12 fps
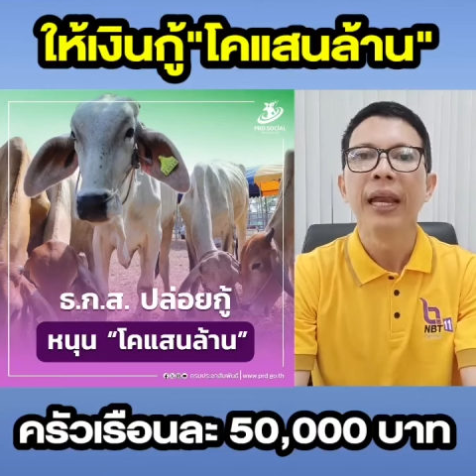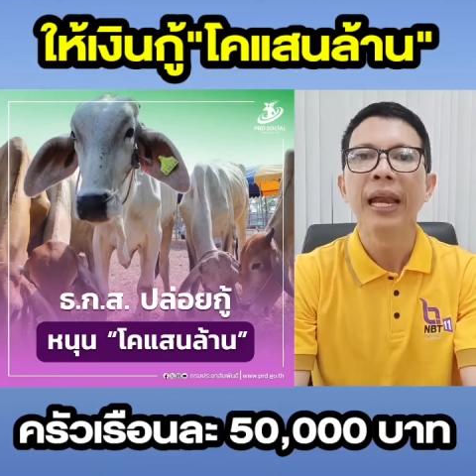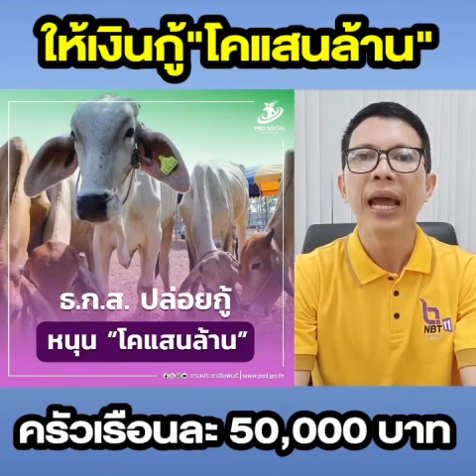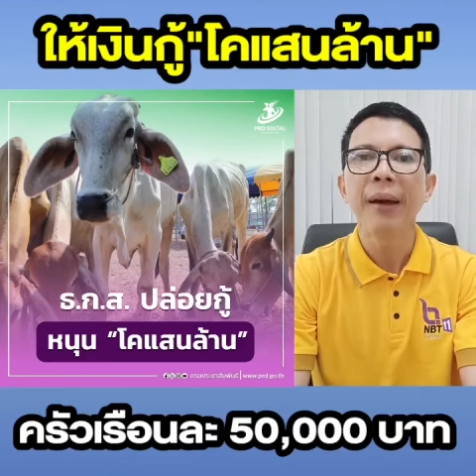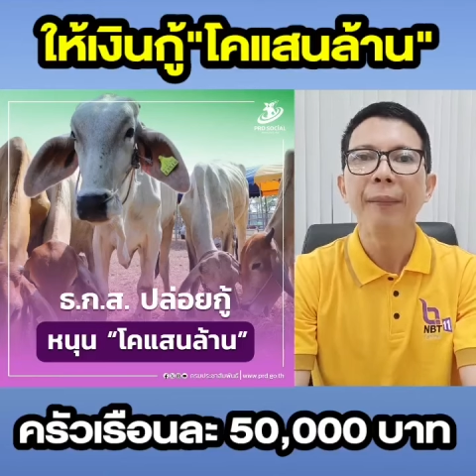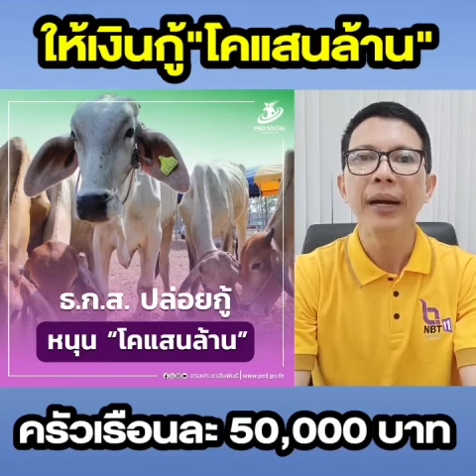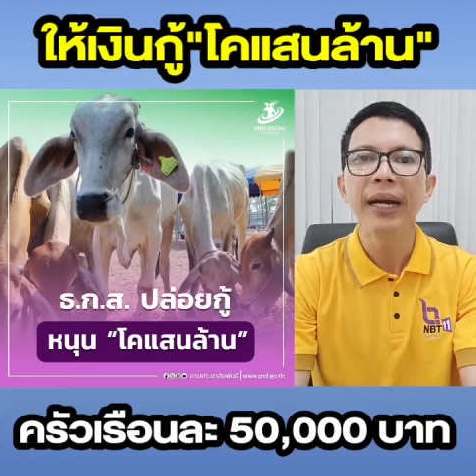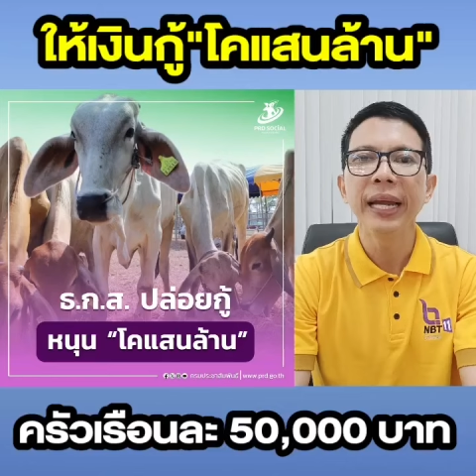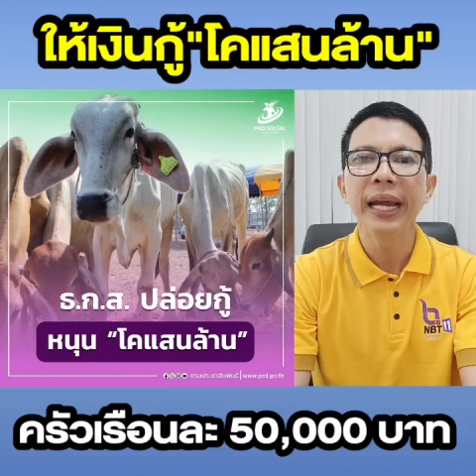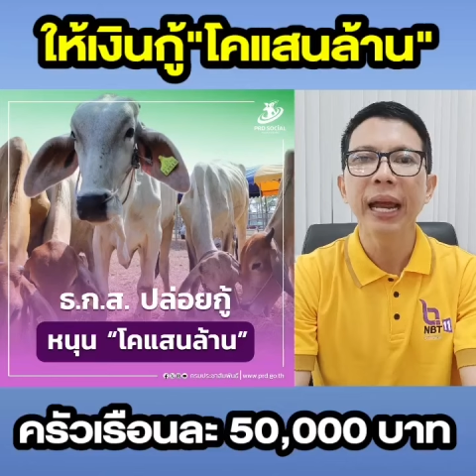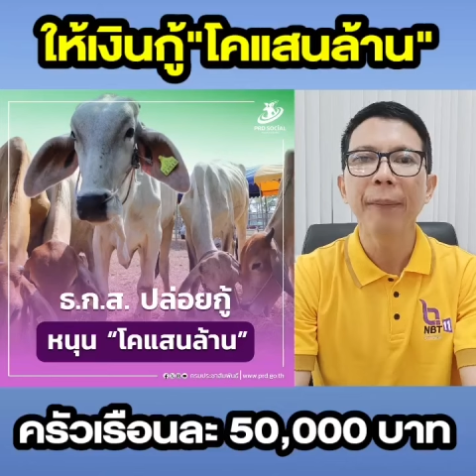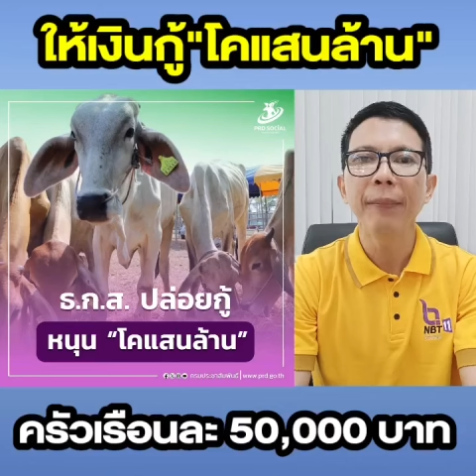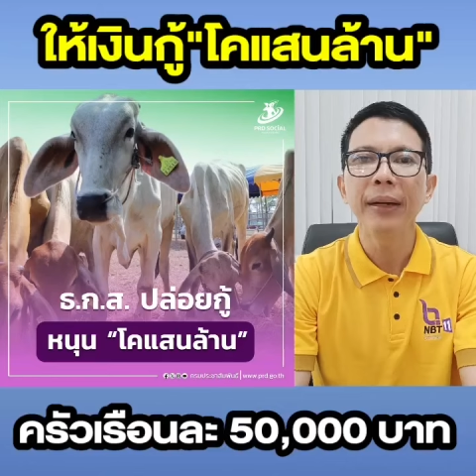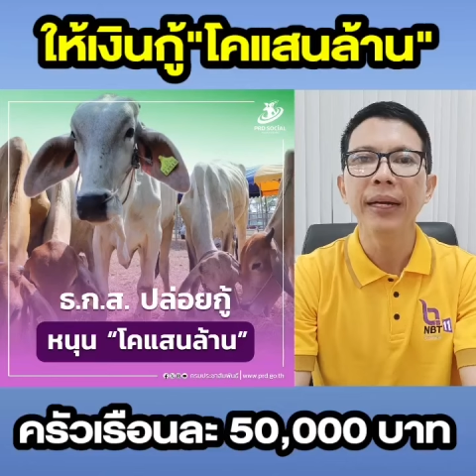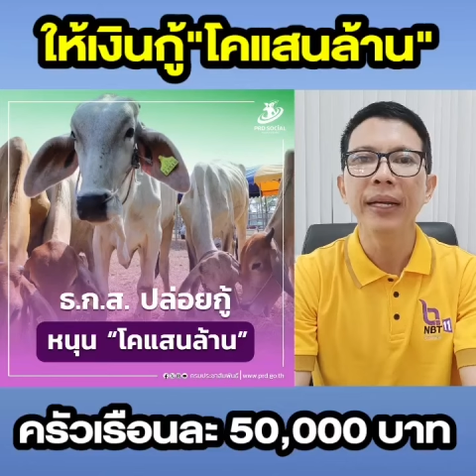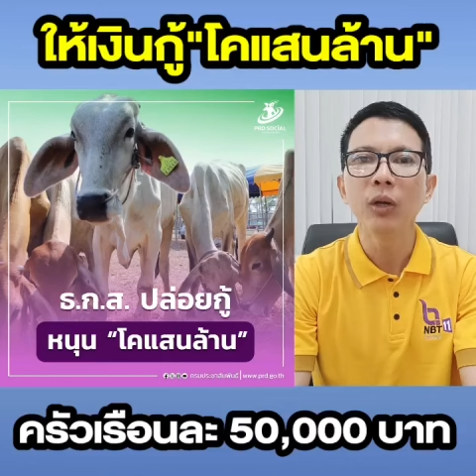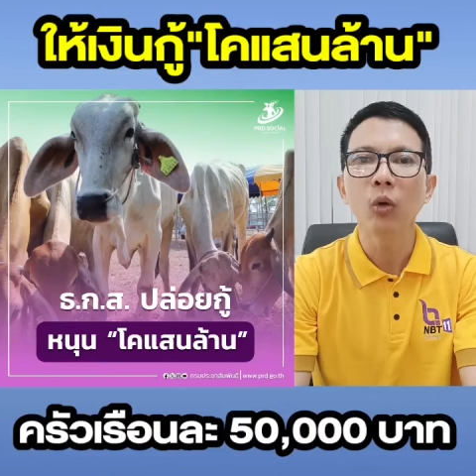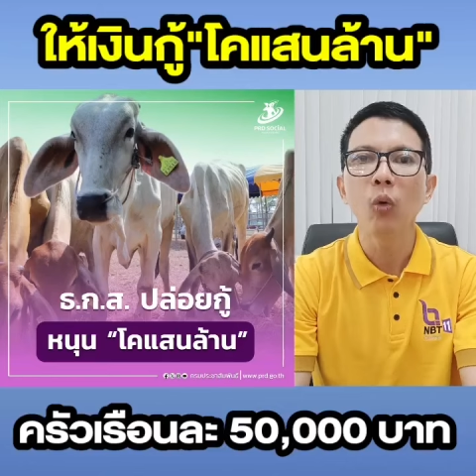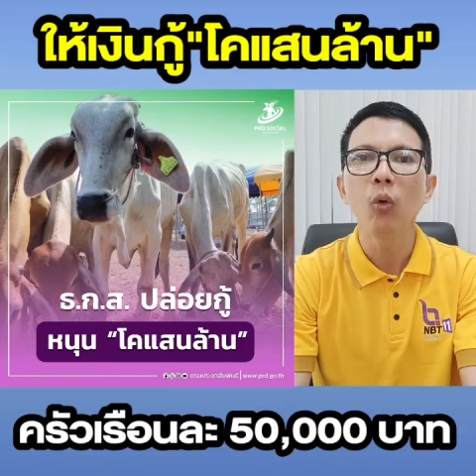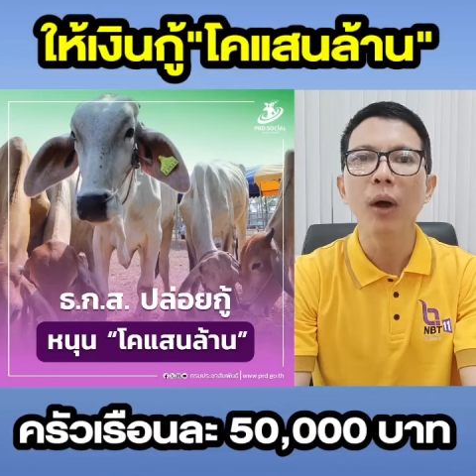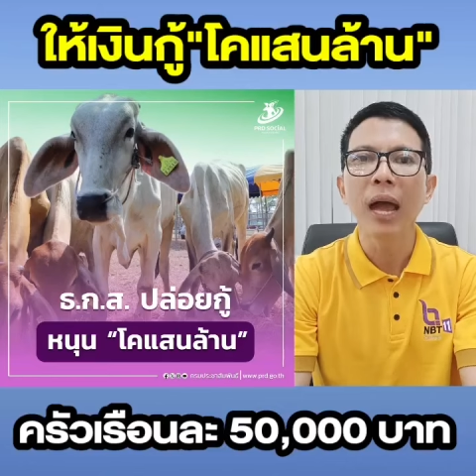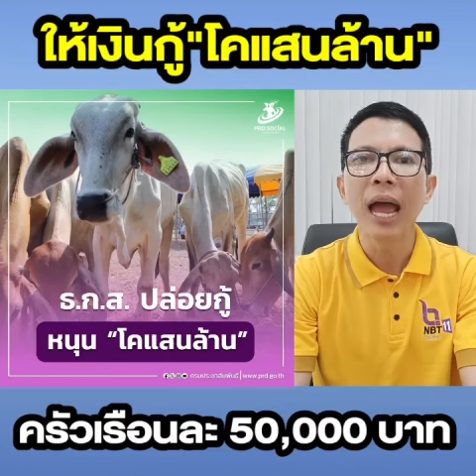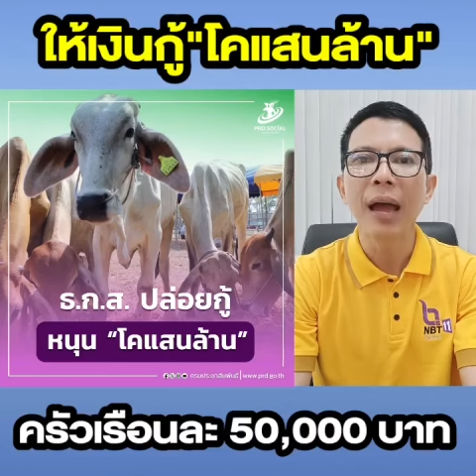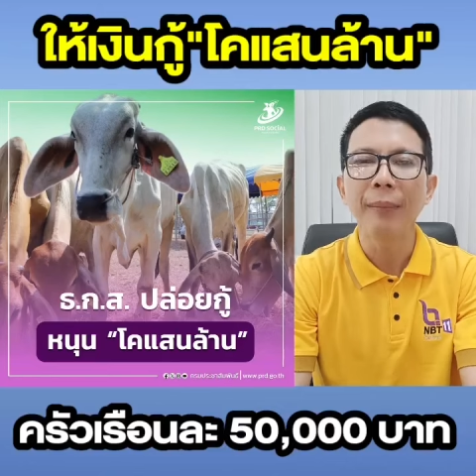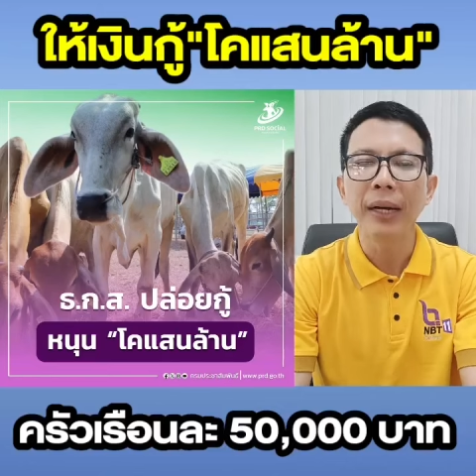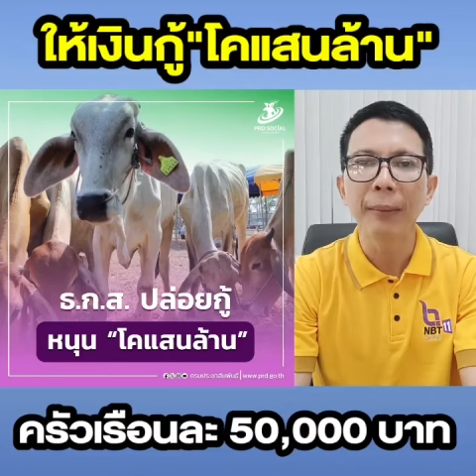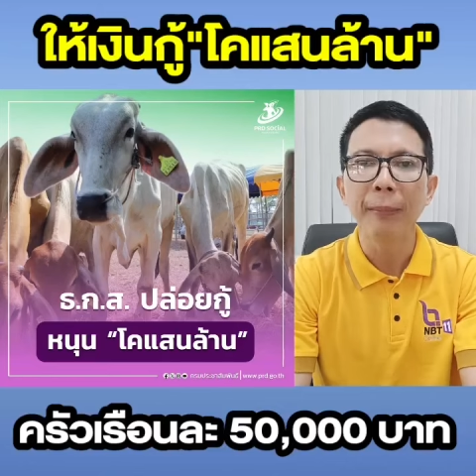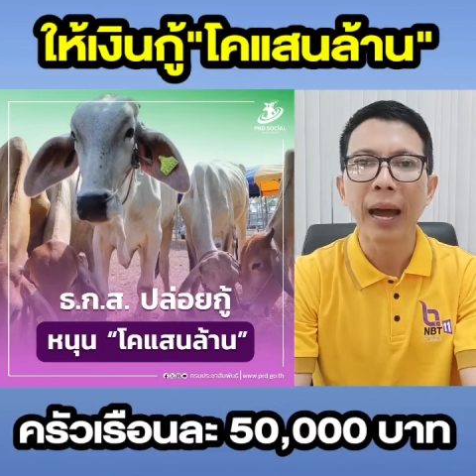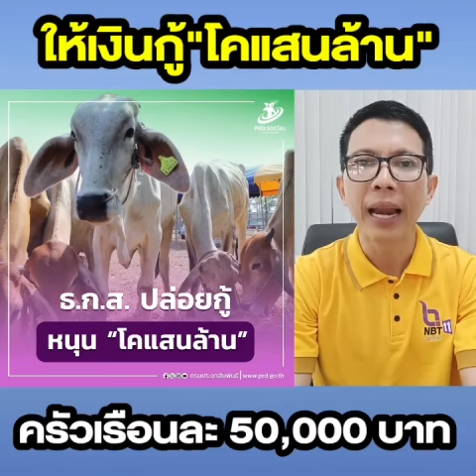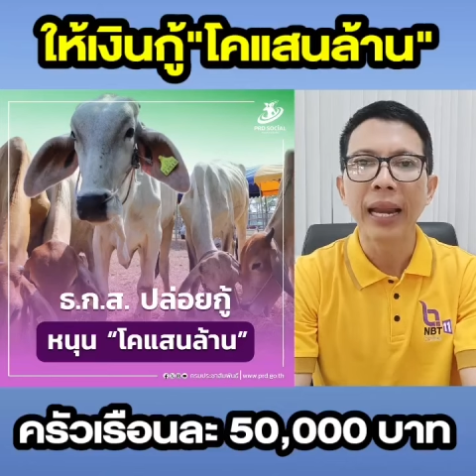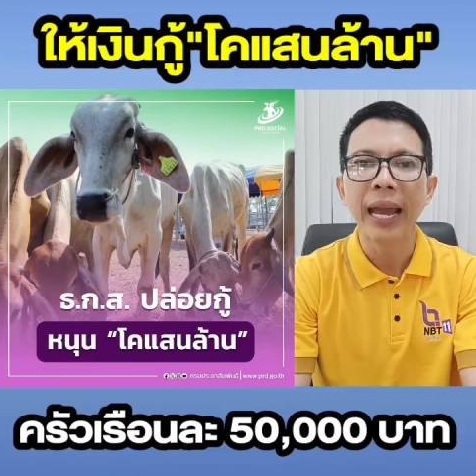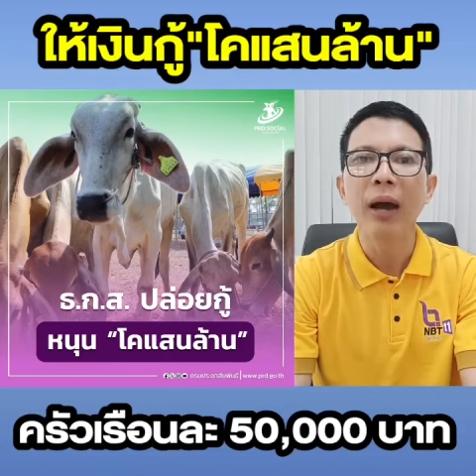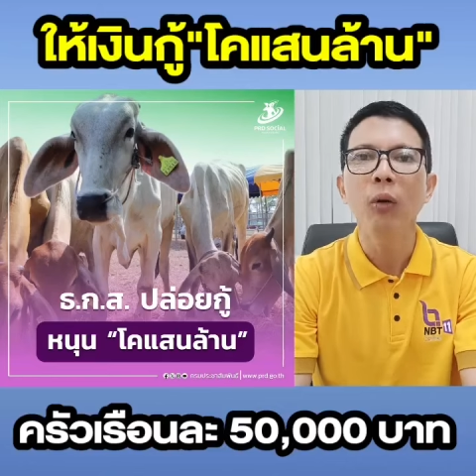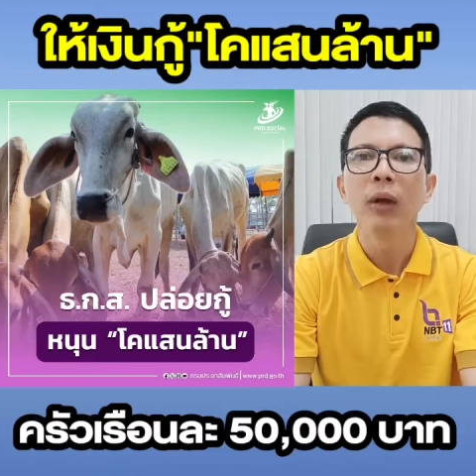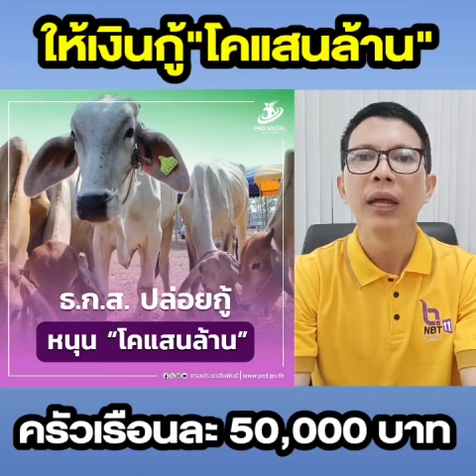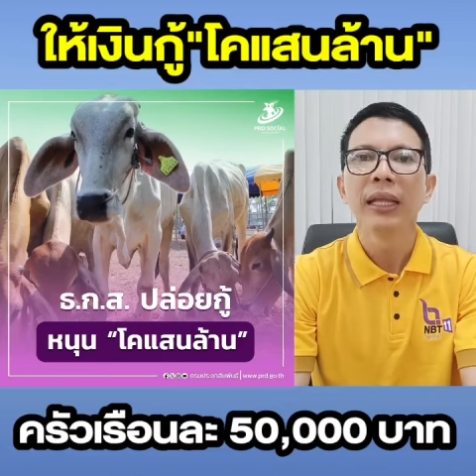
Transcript: และเมื่อได้รับเงินกู้50,000บาทแล้ว